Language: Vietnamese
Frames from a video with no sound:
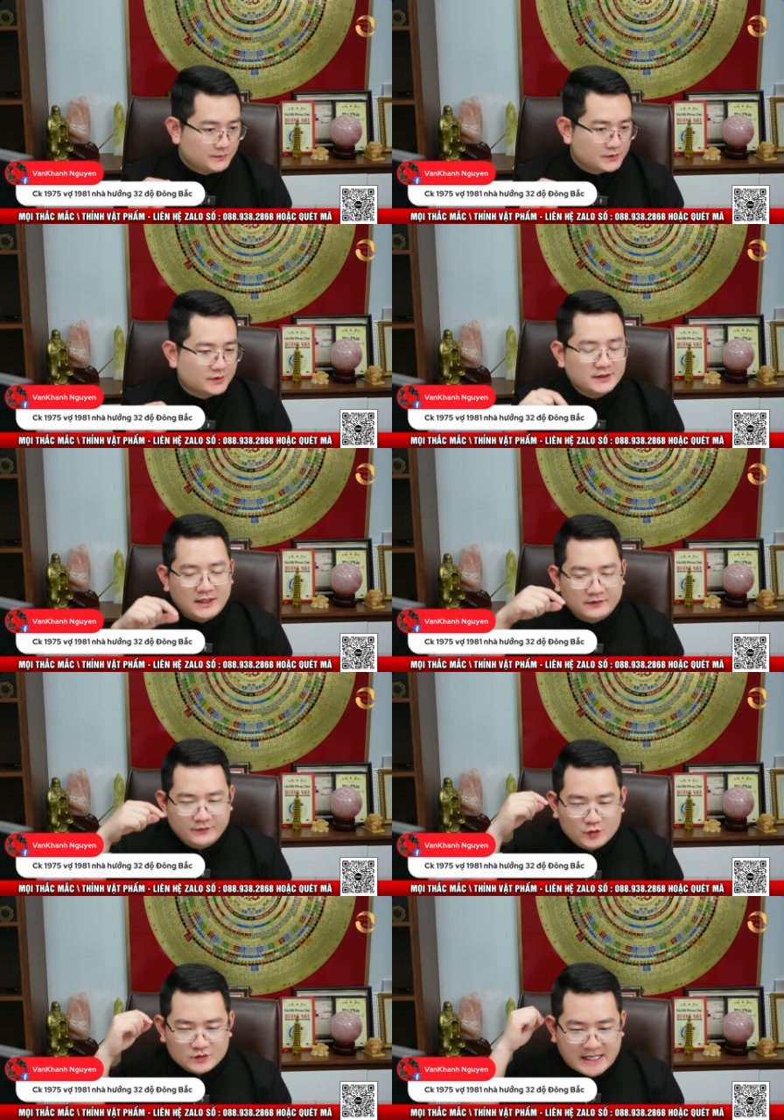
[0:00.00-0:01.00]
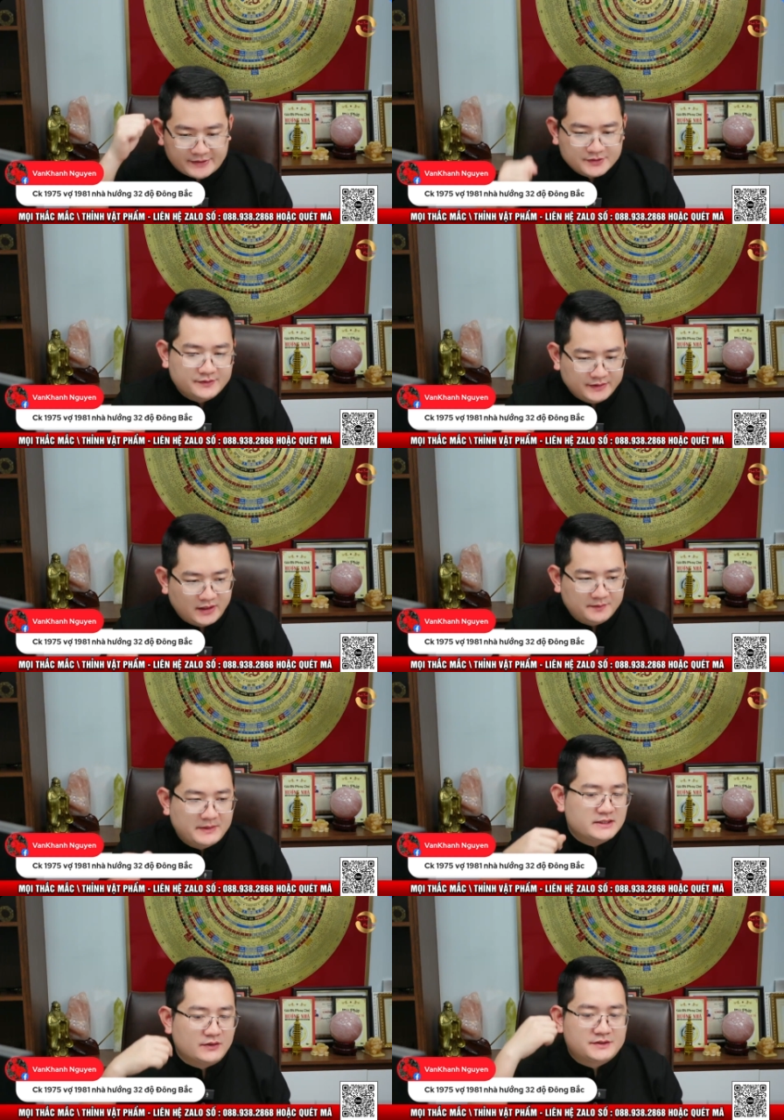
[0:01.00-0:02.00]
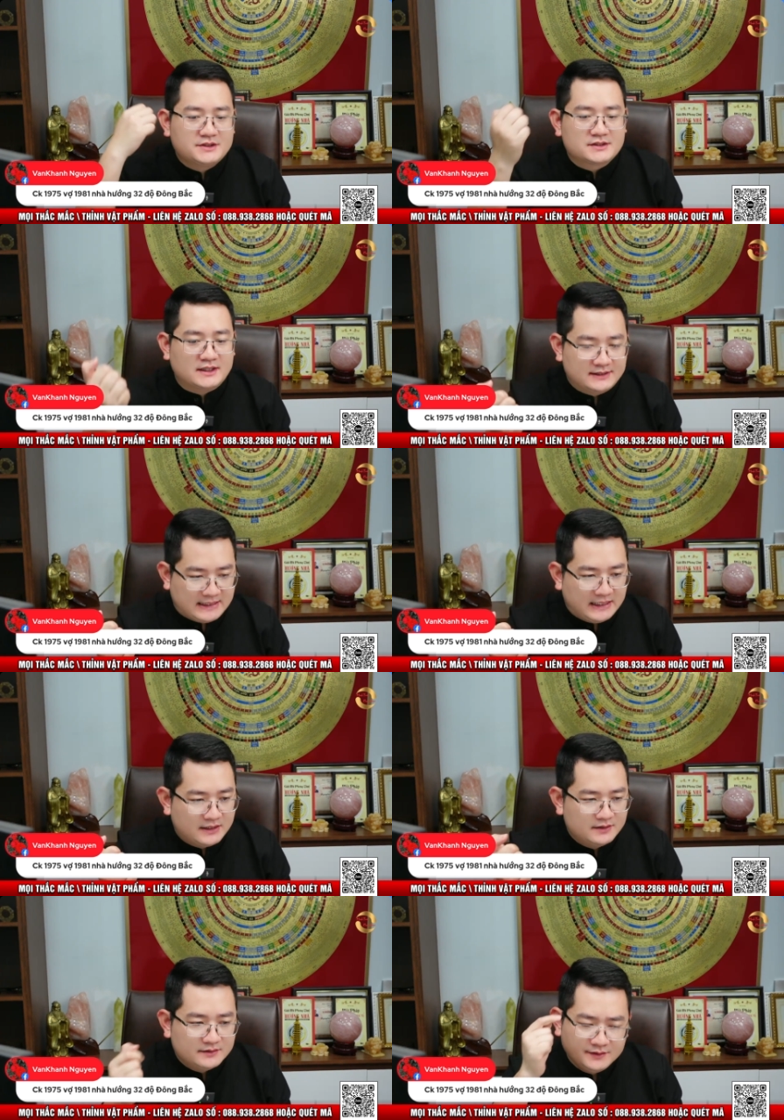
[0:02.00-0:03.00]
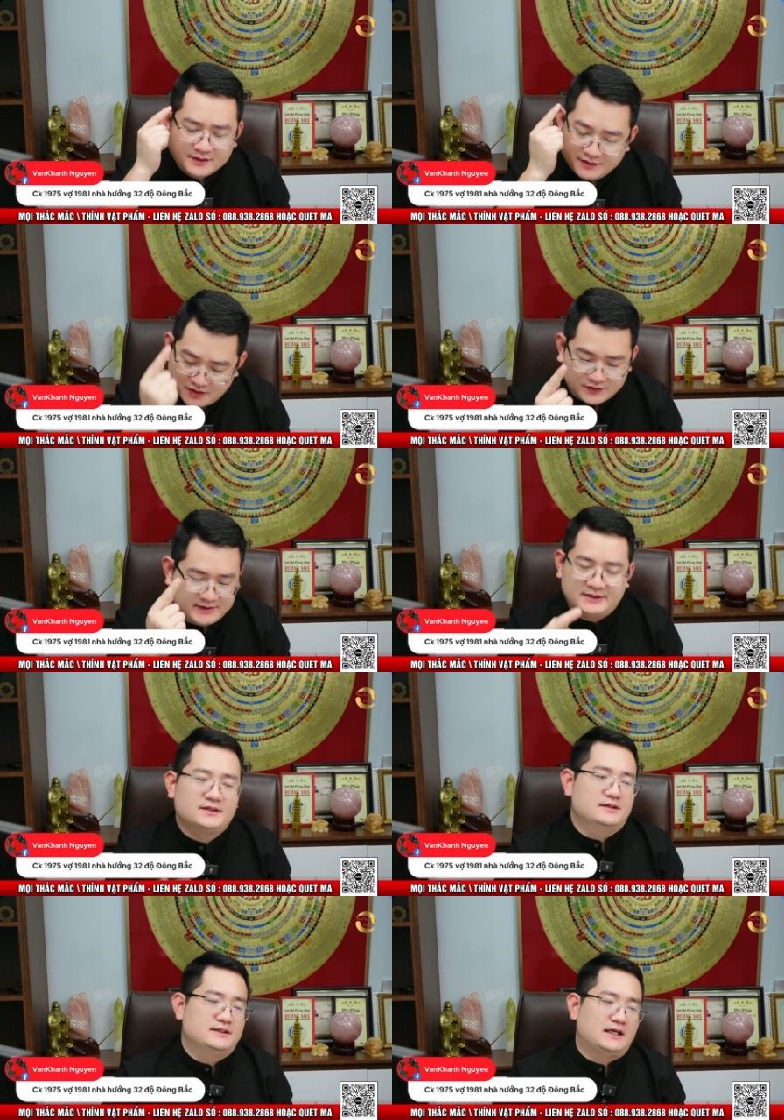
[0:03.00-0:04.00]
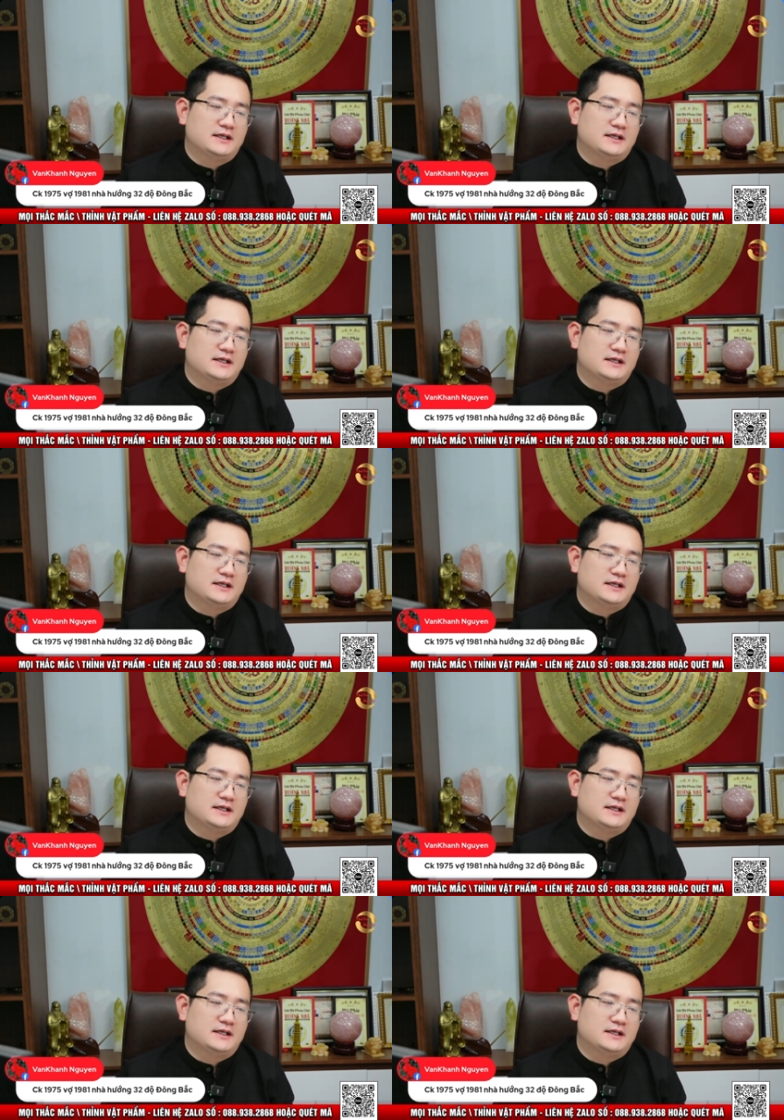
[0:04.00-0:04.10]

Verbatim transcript: có thể là ví dụ giả sử nhé bây giờ nó chưa xảy ra nhưng nó sẽ xảy ra